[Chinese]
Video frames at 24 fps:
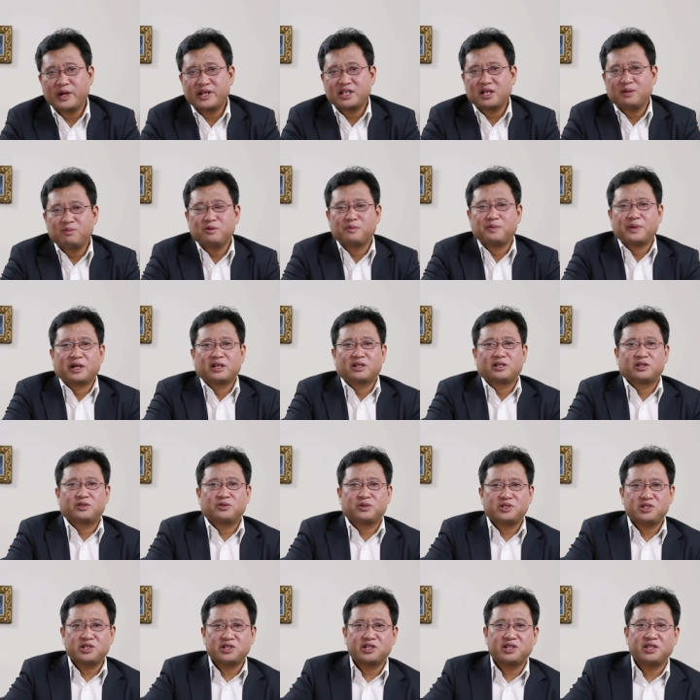外交部表示
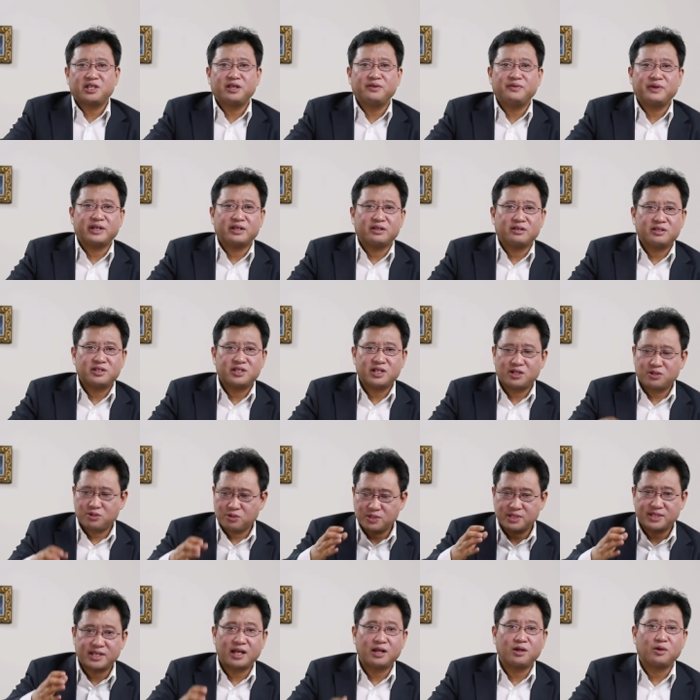说，这是因为上
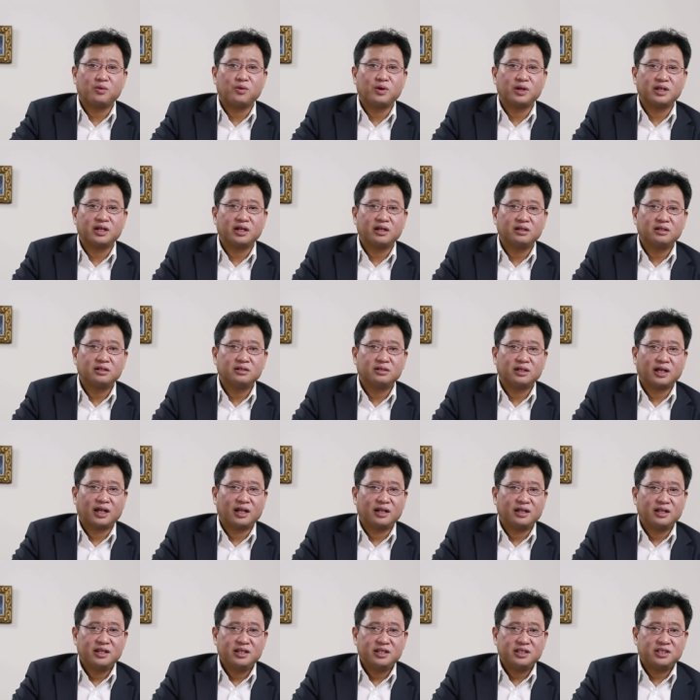述三国呢
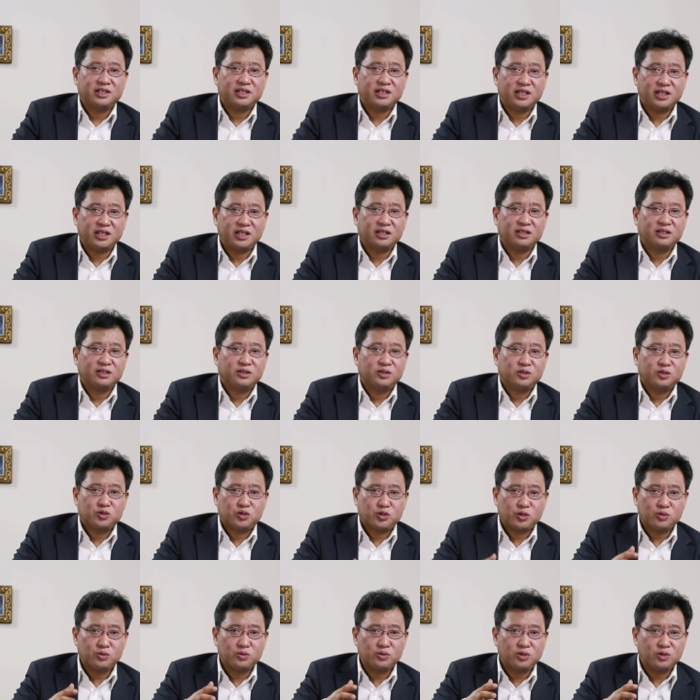啊以
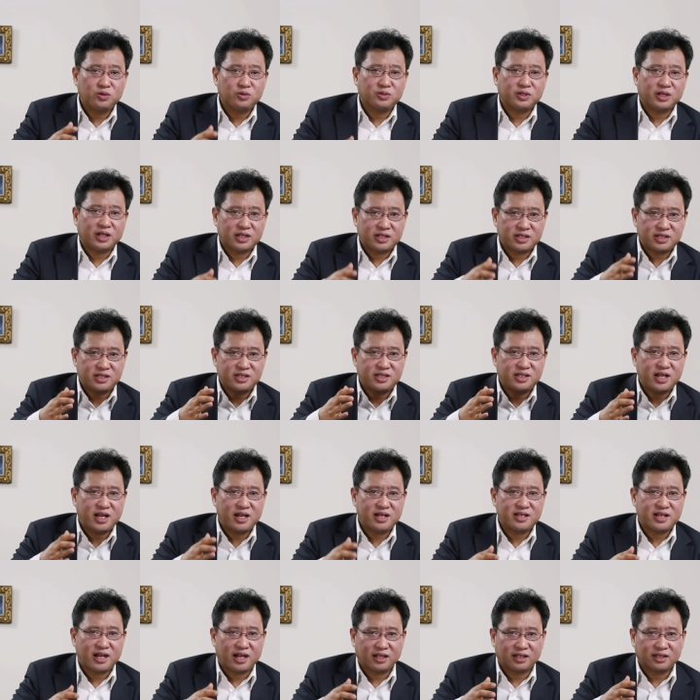中共的
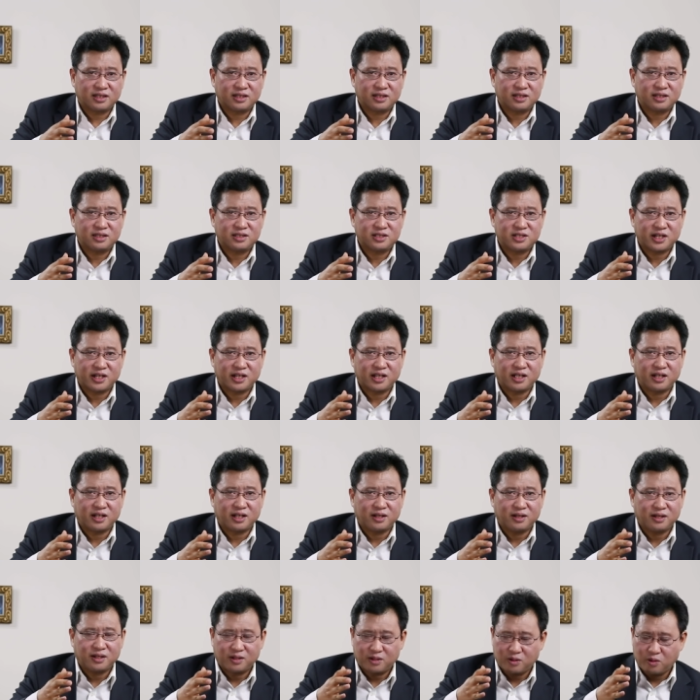香港这
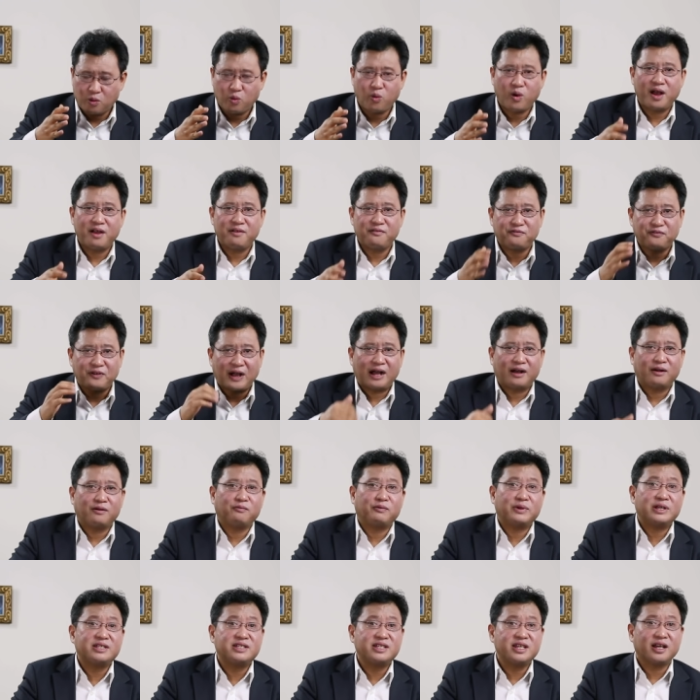个国安法
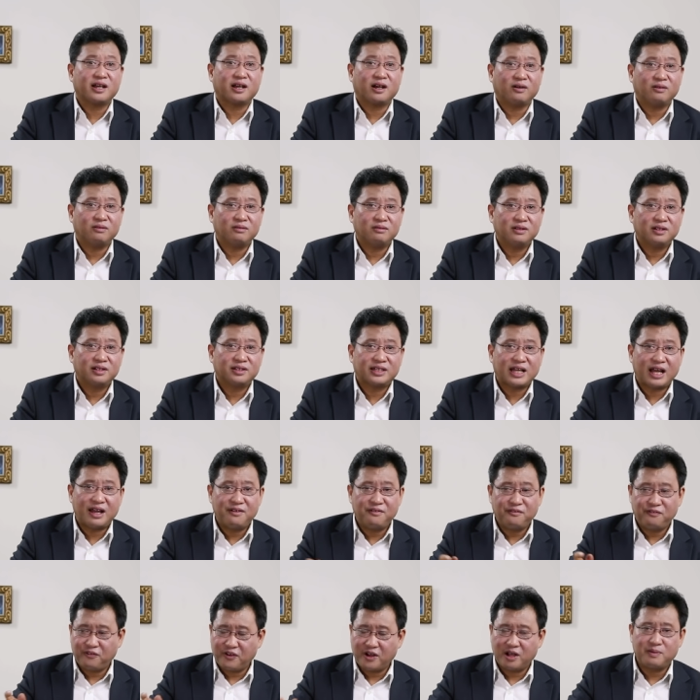为借口，
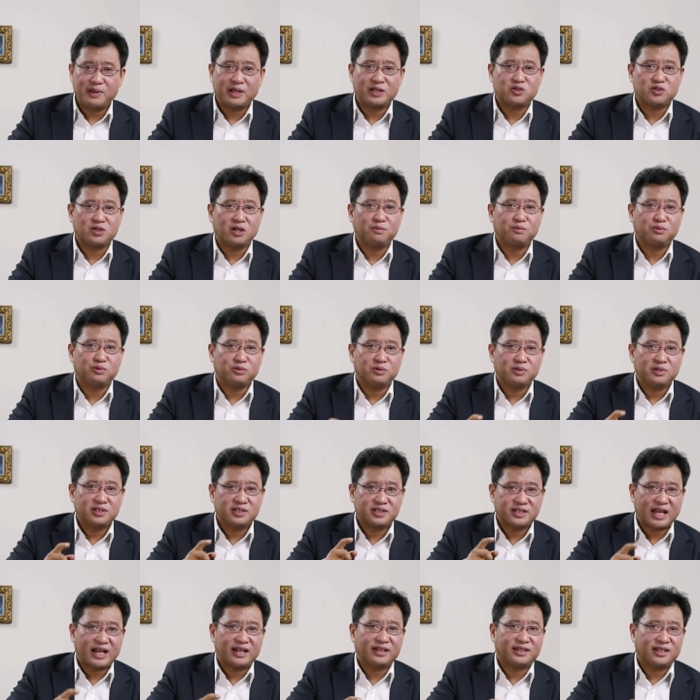单方面宣布
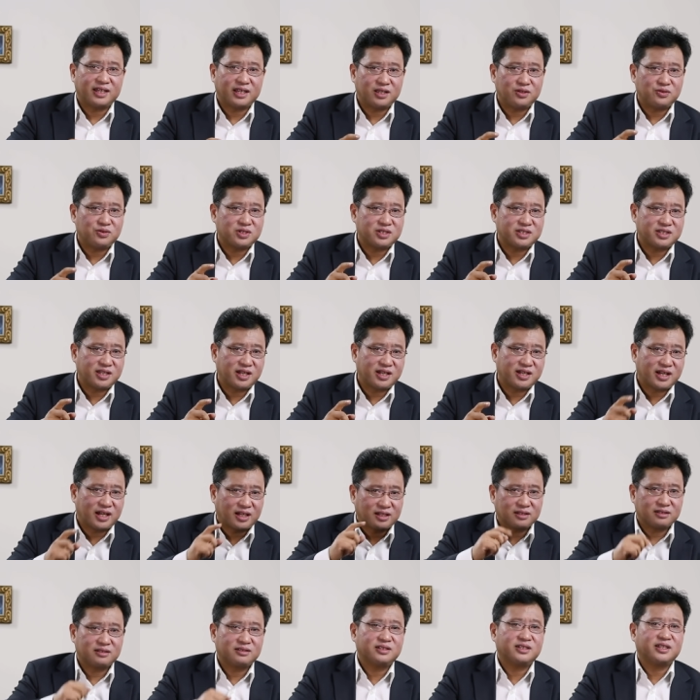暂停与香
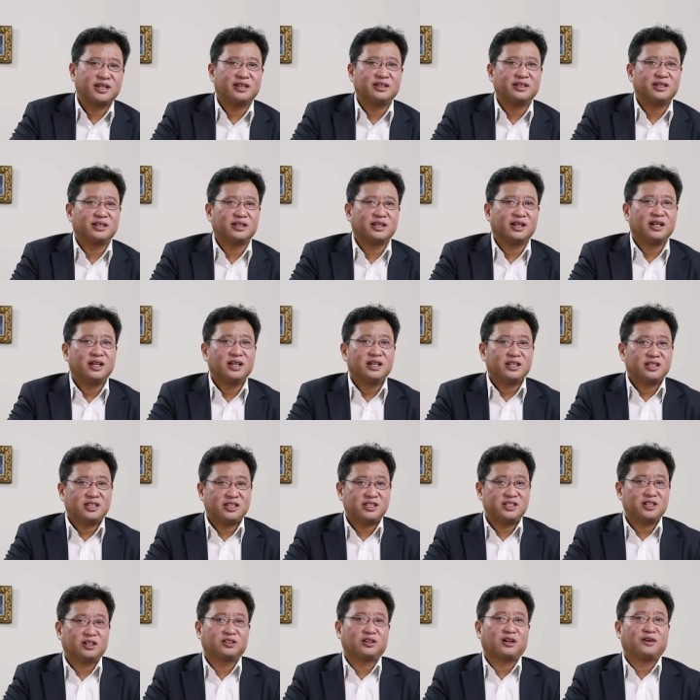港签订的
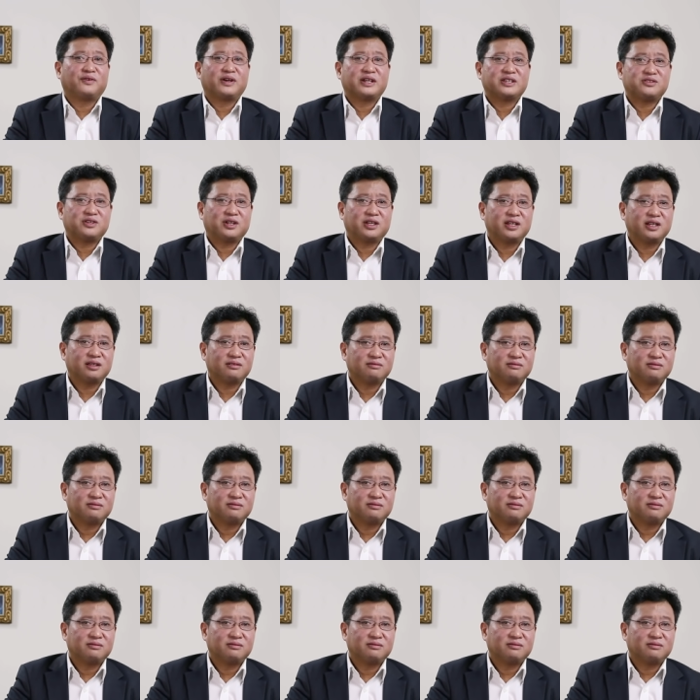移交逃犯协定。